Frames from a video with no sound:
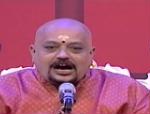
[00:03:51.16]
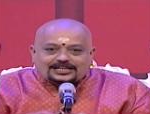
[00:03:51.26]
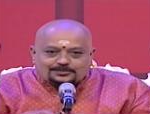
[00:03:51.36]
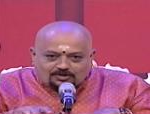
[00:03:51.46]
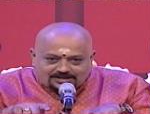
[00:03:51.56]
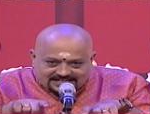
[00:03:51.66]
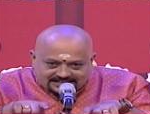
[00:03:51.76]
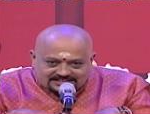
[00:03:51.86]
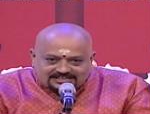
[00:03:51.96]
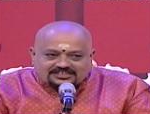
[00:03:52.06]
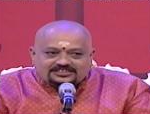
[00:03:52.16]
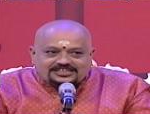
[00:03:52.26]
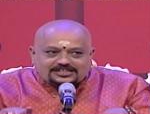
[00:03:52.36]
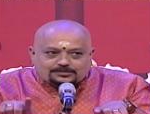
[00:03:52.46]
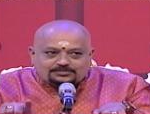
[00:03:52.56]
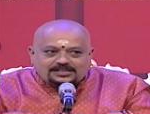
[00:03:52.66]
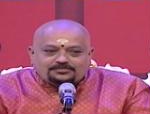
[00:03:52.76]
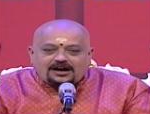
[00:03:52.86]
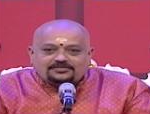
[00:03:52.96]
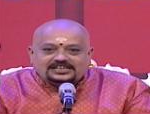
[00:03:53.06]
அதுபோல இந்த தித்திக்கும்
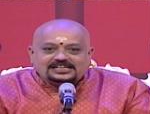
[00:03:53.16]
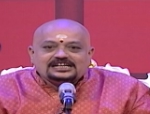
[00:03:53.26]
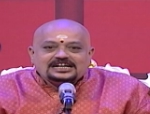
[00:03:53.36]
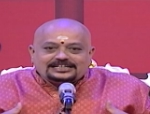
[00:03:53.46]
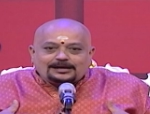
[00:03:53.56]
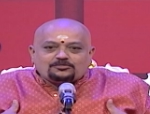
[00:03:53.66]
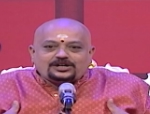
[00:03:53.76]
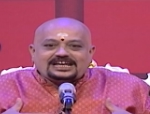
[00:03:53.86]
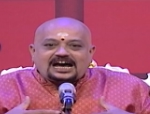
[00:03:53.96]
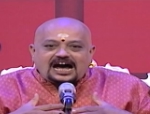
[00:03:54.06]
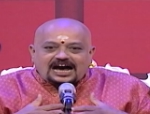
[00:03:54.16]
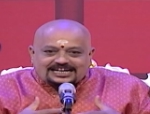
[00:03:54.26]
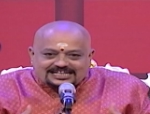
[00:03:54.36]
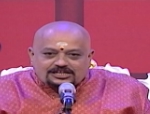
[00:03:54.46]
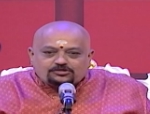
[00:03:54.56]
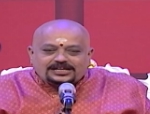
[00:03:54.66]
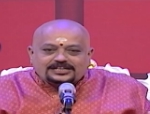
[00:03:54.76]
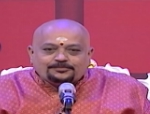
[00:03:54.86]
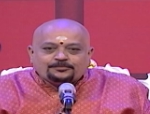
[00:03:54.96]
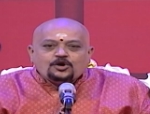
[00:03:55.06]
தீபாவளியில் நம்முடைய அக
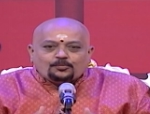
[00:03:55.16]
இருளையும்